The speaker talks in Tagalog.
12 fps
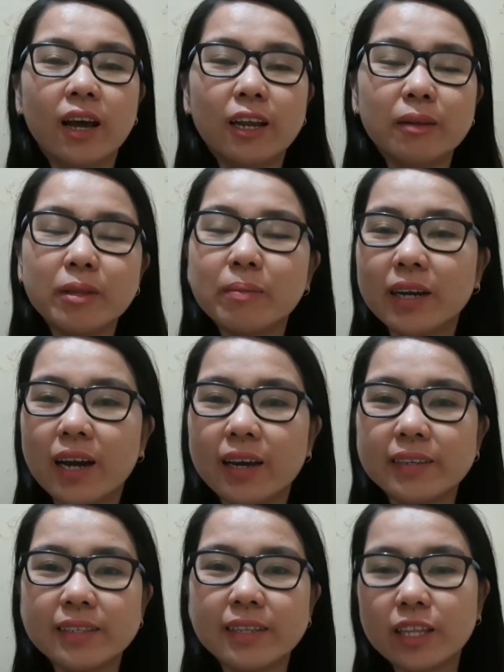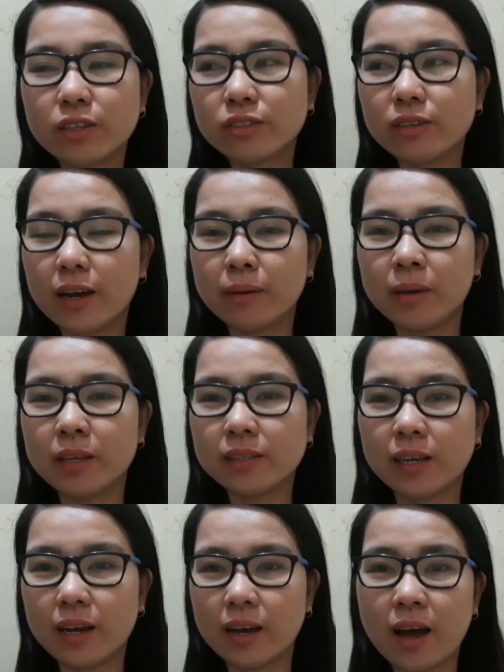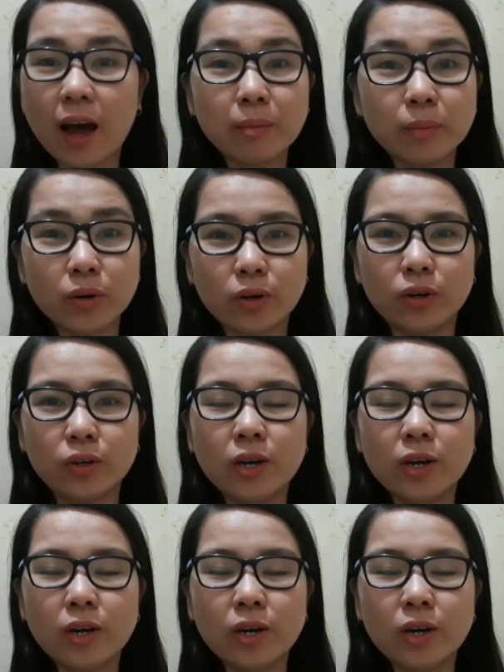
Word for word: Alam niya ba guys, dito sa amin, sa uh, amo ko,